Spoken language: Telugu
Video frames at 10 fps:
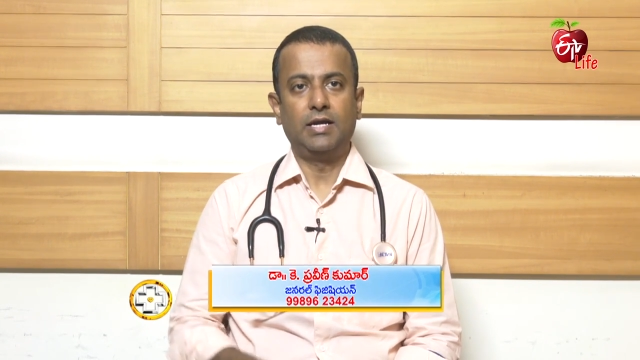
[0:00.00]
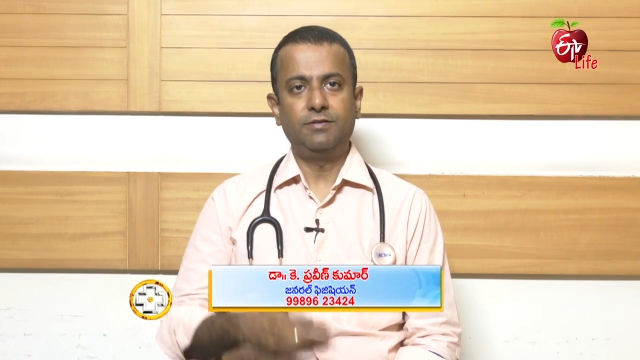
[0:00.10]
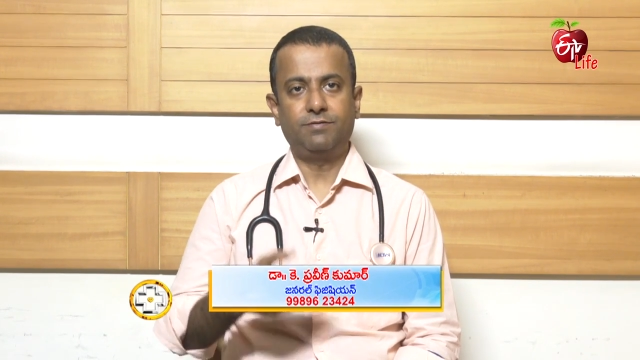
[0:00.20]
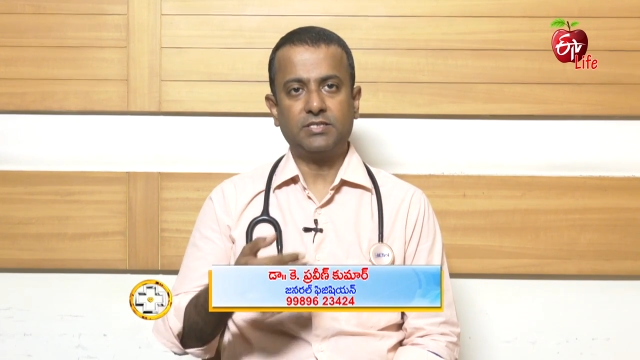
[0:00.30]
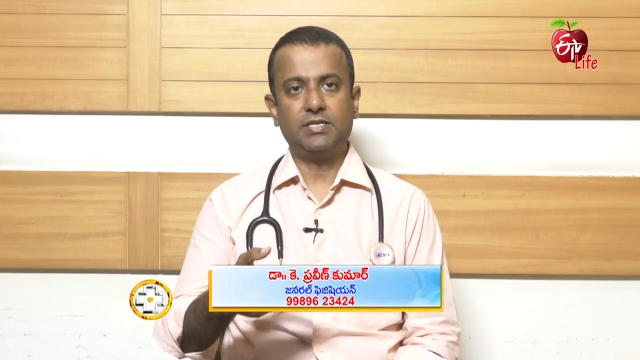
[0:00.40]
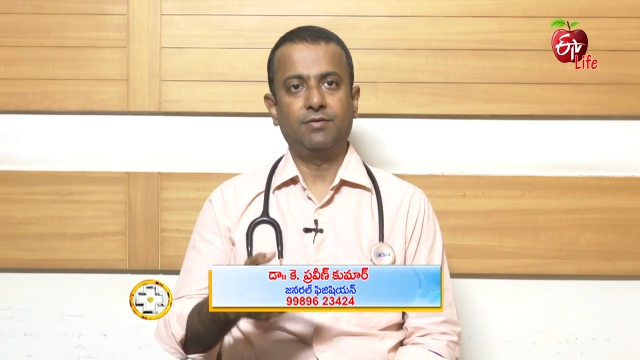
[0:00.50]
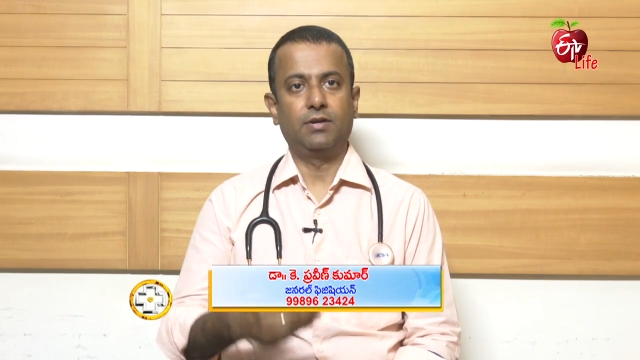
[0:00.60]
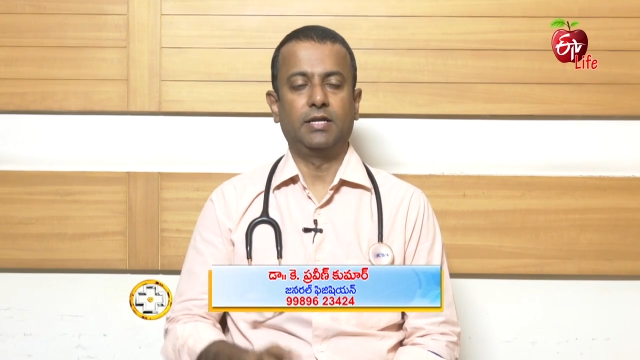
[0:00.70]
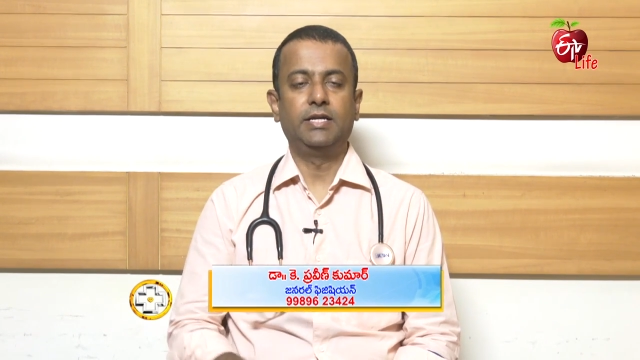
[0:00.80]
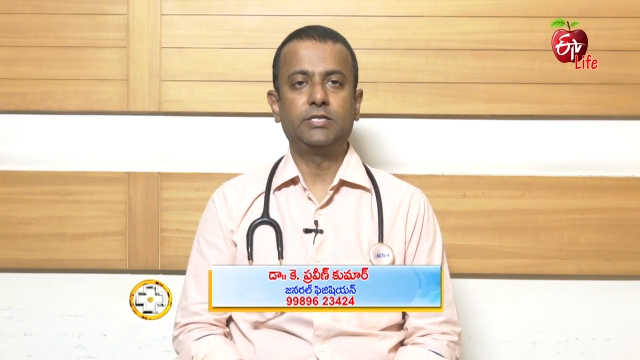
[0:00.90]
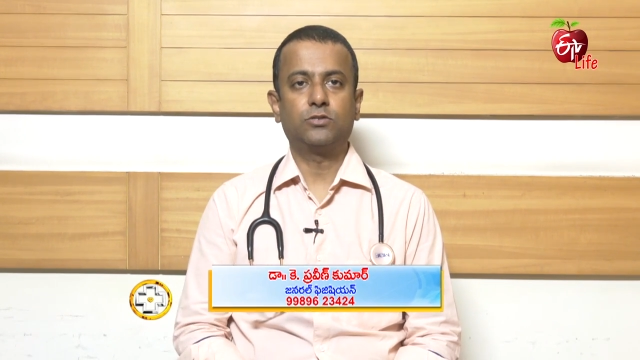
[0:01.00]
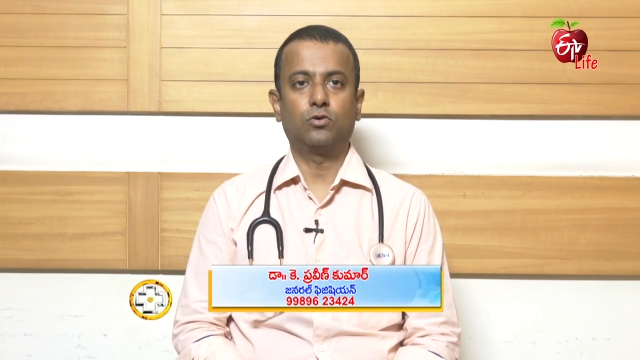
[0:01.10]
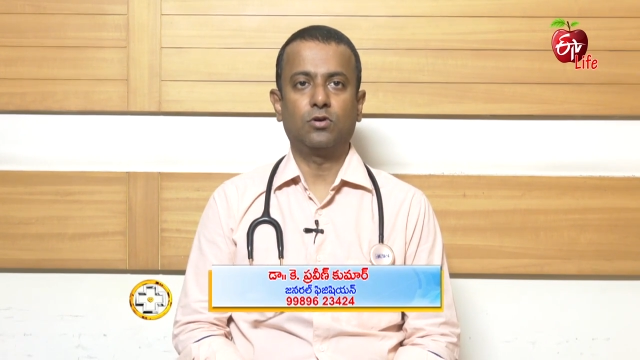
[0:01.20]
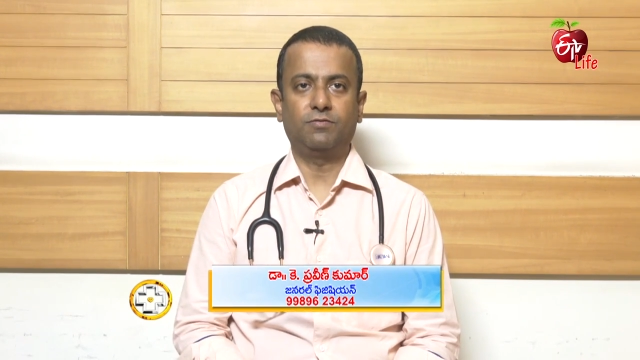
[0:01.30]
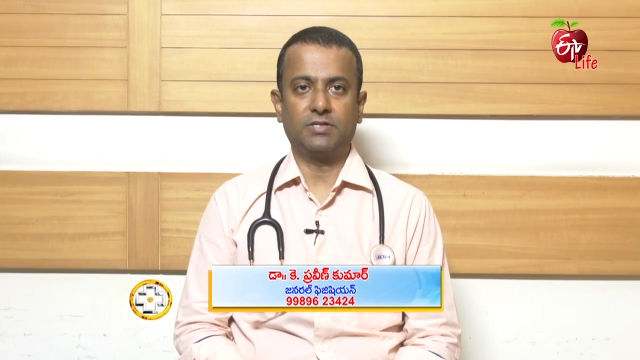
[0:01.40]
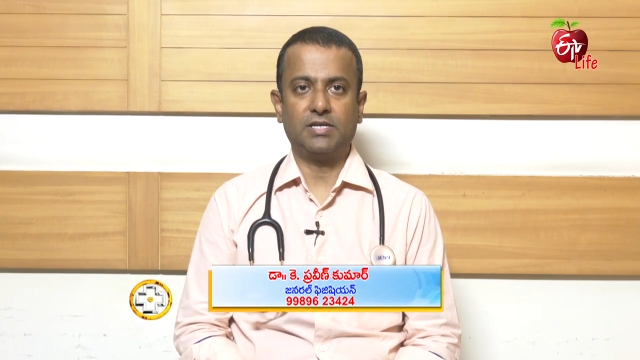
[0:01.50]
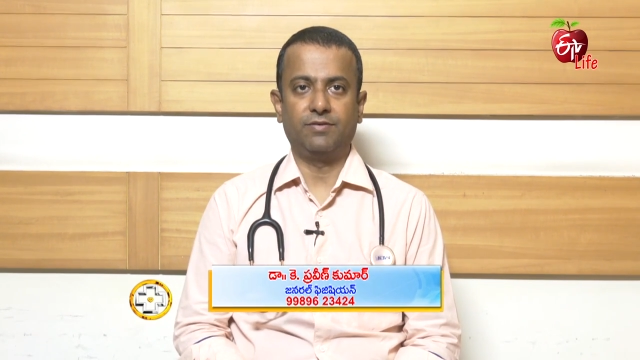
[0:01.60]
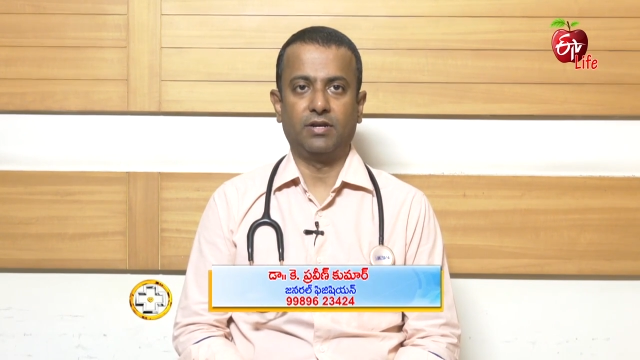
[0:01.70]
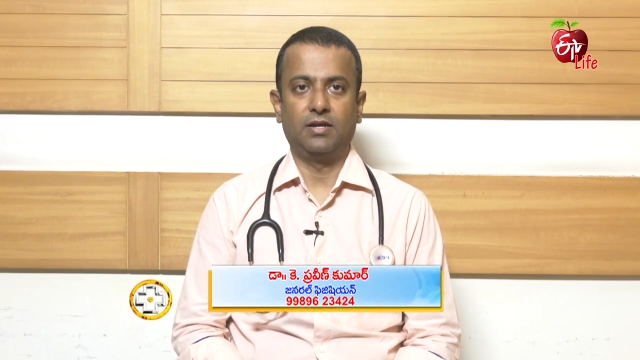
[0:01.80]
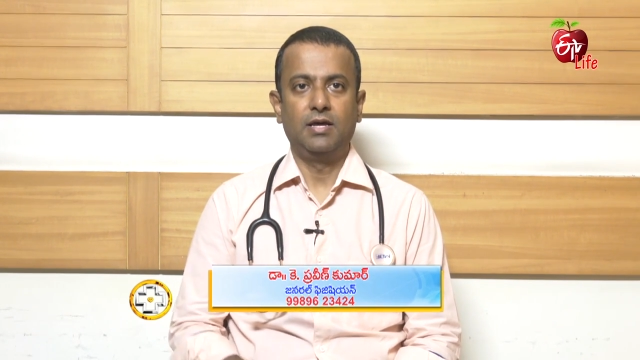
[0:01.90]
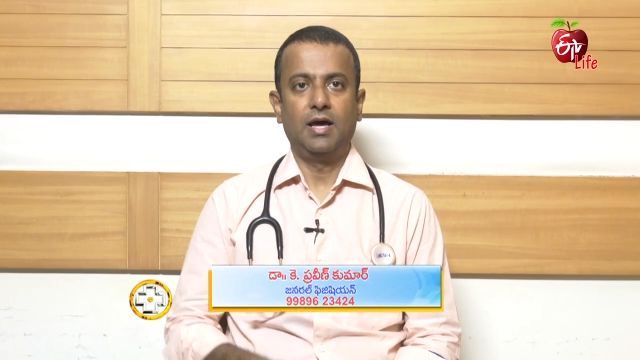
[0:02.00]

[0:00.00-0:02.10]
ఇది ఫస్ట్ లెవెల్ హీట్ స్ట్రోక్లో ఫస్ట్ లెవెల్